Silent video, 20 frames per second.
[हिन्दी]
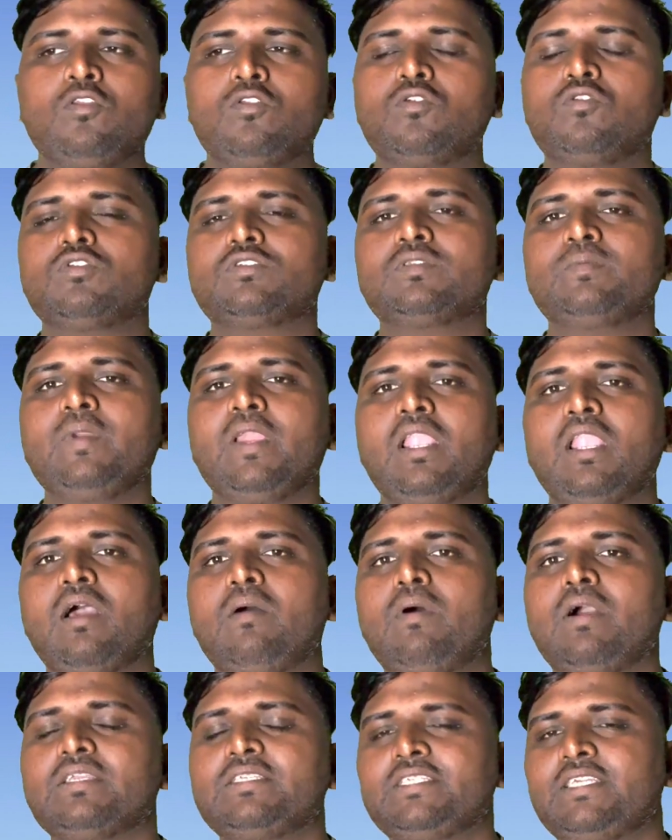तो उसमें
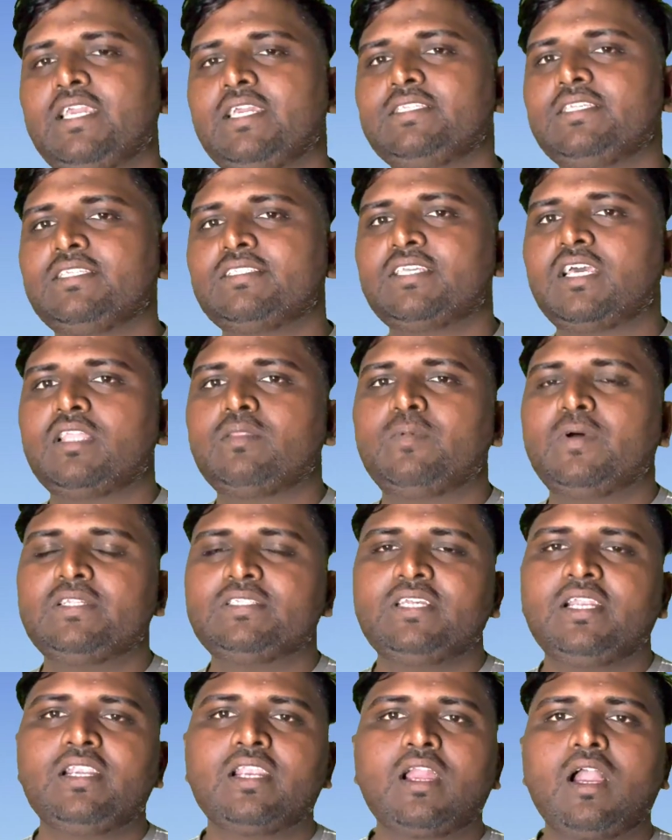लगभग छः से सात
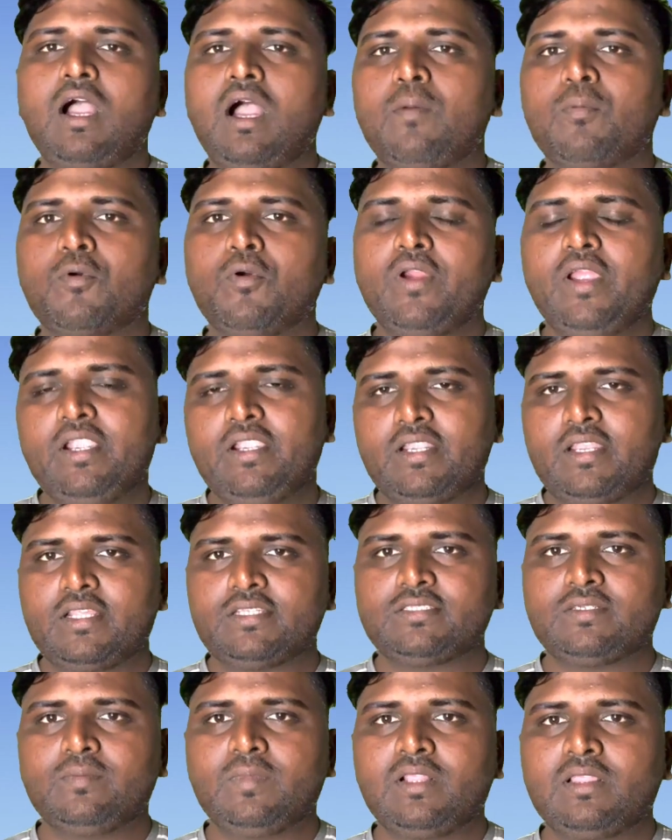परसेंट का आपको
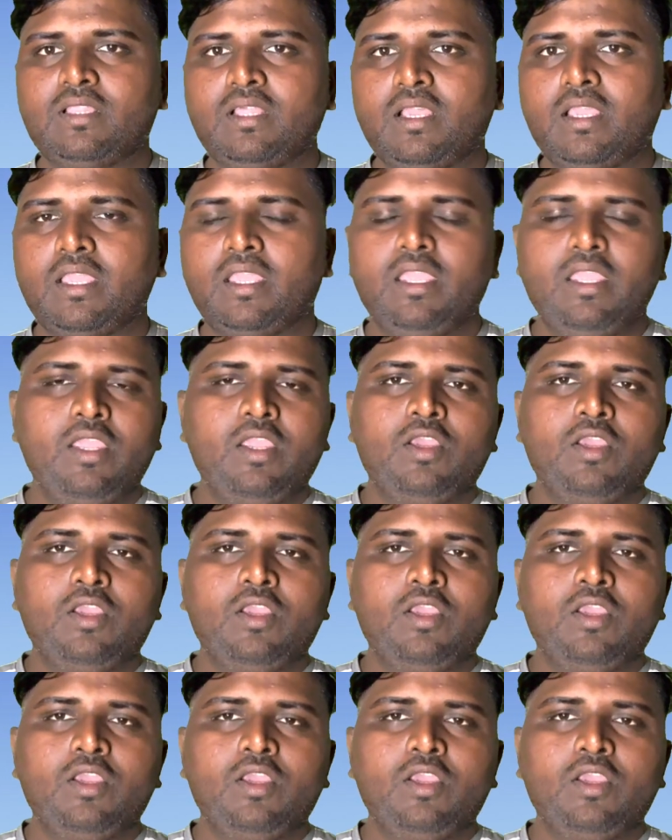इंटरेस्ट मिलता है